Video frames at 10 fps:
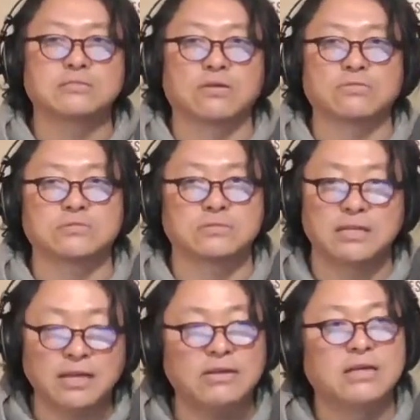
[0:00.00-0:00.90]
た曲
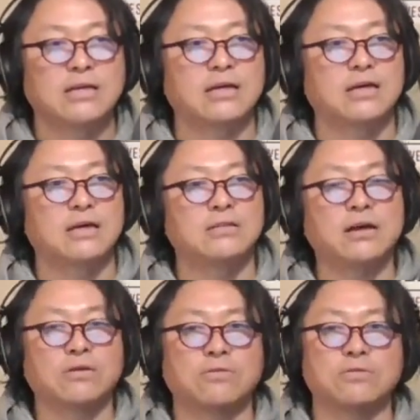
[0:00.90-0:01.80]
でね、えー、
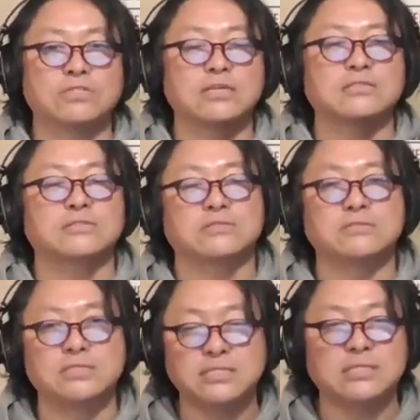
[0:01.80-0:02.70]
で、この4月
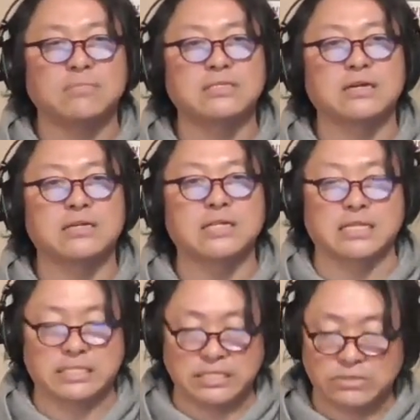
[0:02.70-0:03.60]
19日に
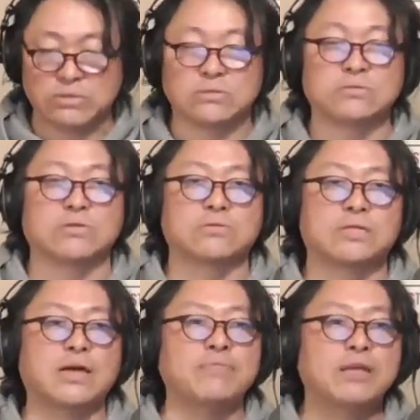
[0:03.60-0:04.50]
メジャーリリースをするということ
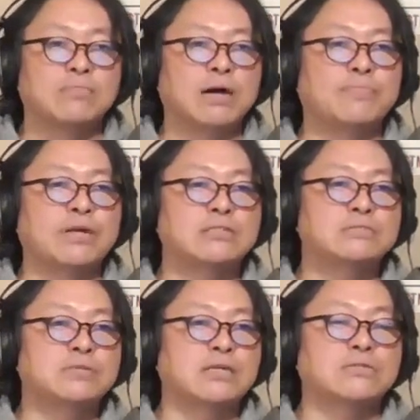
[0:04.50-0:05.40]
で、まあ、
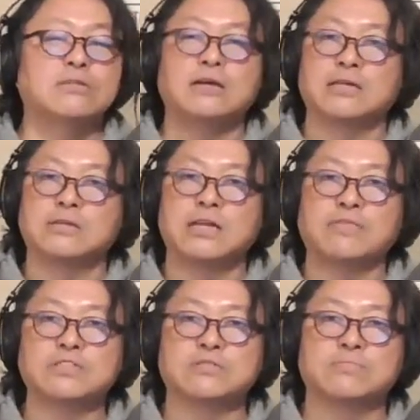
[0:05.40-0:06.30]
アパレルブランドの、ね、
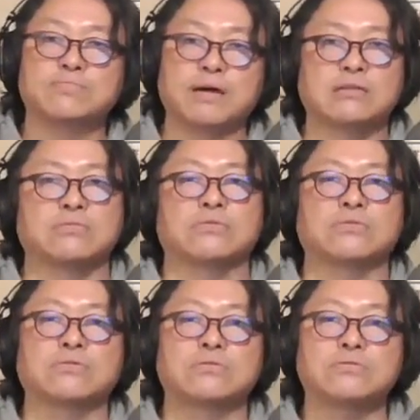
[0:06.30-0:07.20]
デイリーファッションパレットという
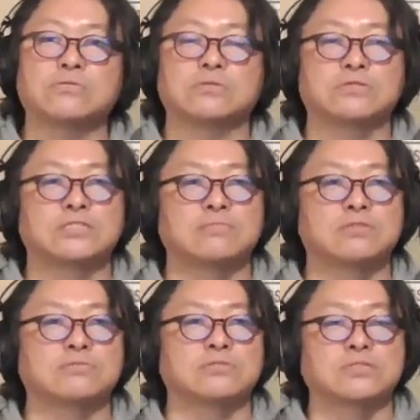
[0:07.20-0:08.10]
ところの CM
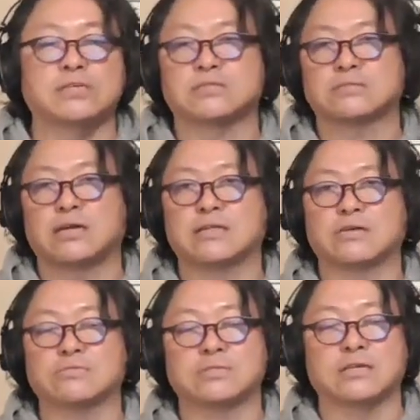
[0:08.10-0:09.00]
ソングとして作られた
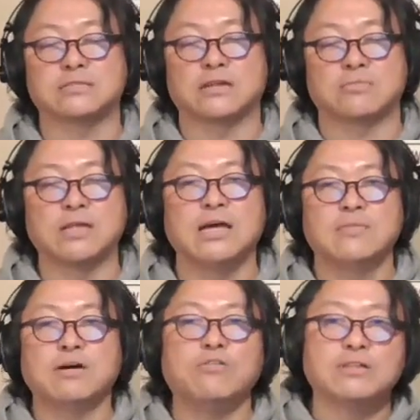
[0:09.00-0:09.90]
曲なんですけどもね、
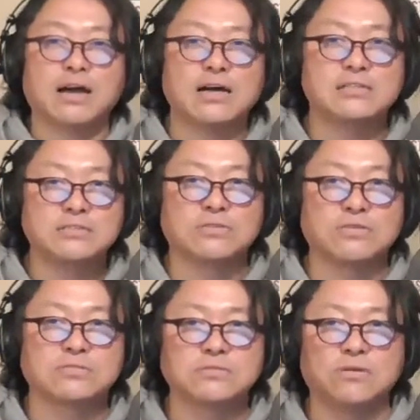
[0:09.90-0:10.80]
まあ、こんな感じの
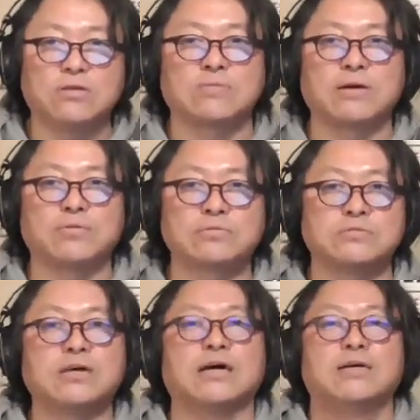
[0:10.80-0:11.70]
曲を今
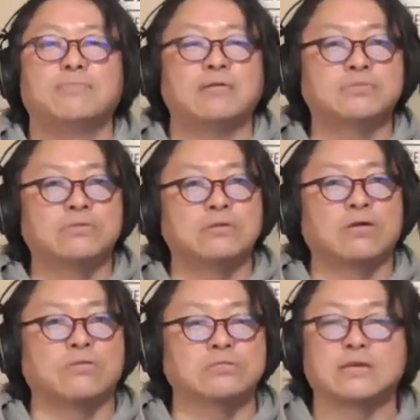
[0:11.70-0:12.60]
僕は
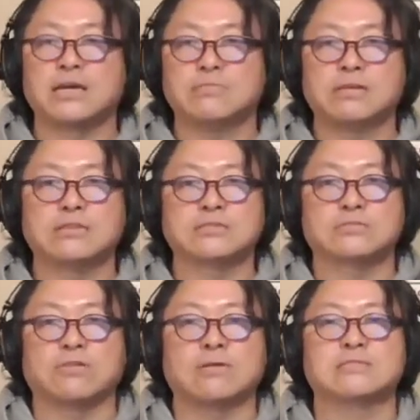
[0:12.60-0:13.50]
パンプトンレコーズというレーベルで
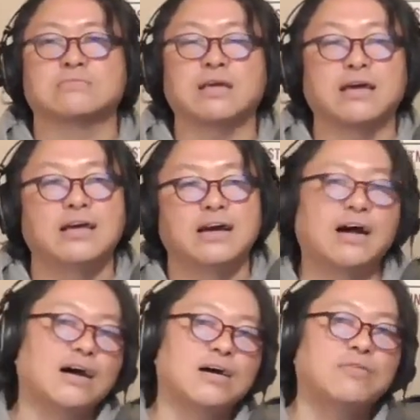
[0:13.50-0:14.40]
作っておりますので、
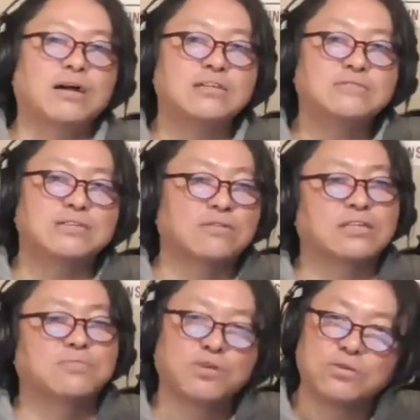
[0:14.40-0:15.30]
あああ、わかるわという
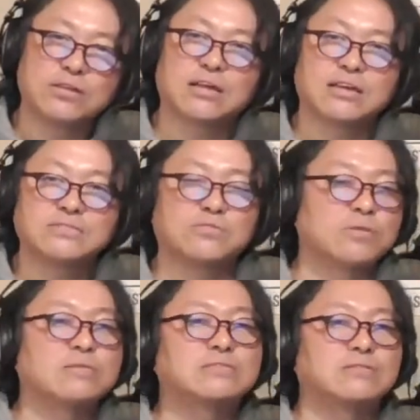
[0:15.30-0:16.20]
方もただいると
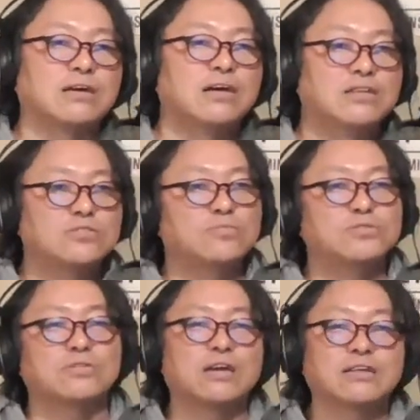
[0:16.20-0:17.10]
思いますので、ちょっとも
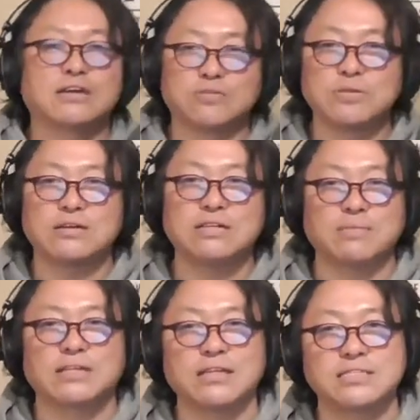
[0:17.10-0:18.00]
うちょっと聞きたいと思った方は
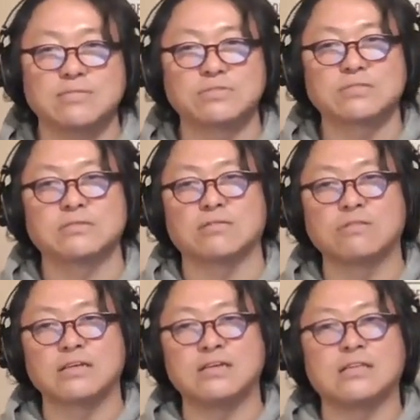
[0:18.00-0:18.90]
またね、サブスクなど
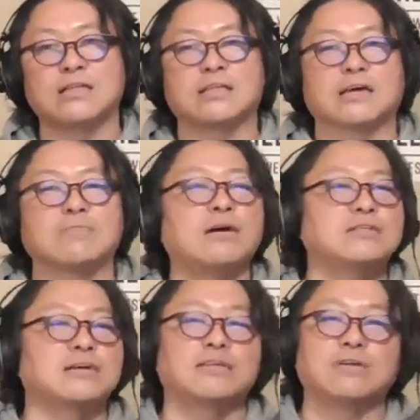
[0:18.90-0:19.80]
で聞いていただけれ
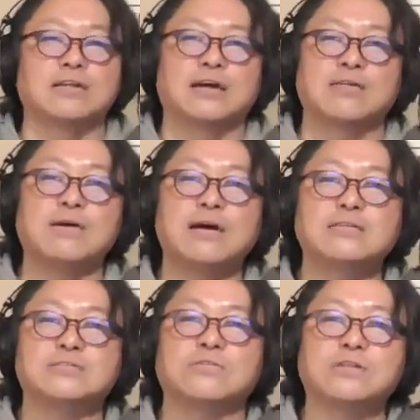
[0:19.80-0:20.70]
ば幸いであり
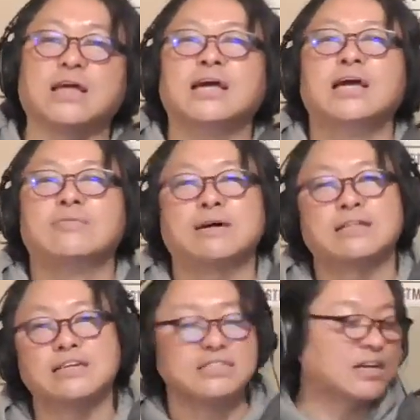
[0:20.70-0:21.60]
ます。ということで、ま
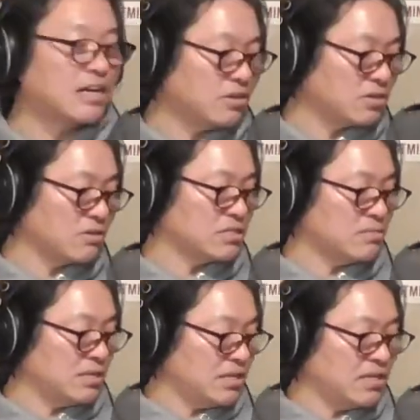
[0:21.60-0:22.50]
た次回お楽し
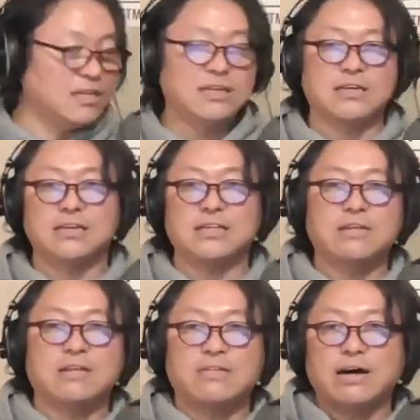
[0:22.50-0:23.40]
みに。
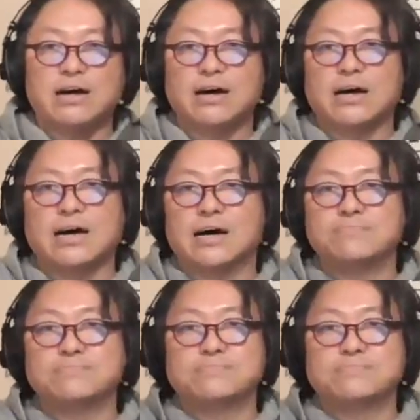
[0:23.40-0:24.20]
ではでは。